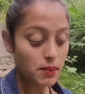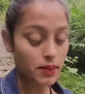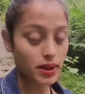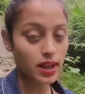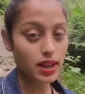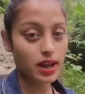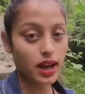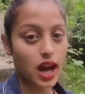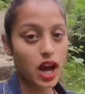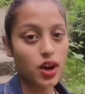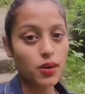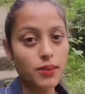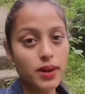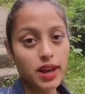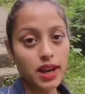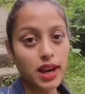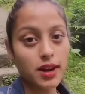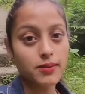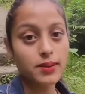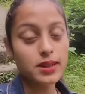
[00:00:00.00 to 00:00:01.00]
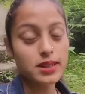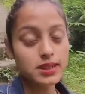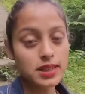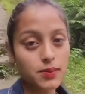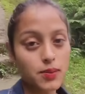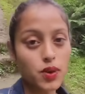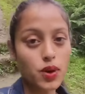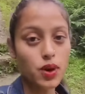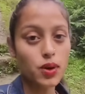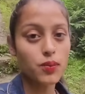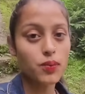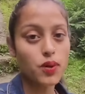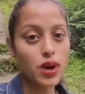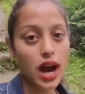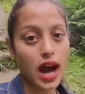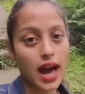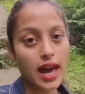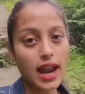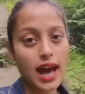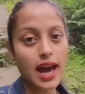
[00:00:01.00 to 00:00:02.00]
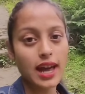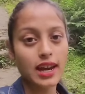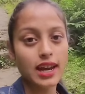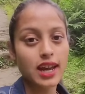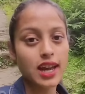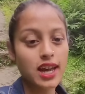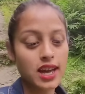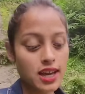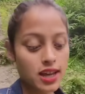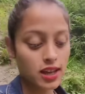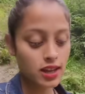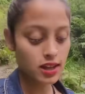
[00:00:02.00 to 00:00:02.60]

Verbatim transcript: मतलब गांव में लगभग सबको बुखार आ रहे हैं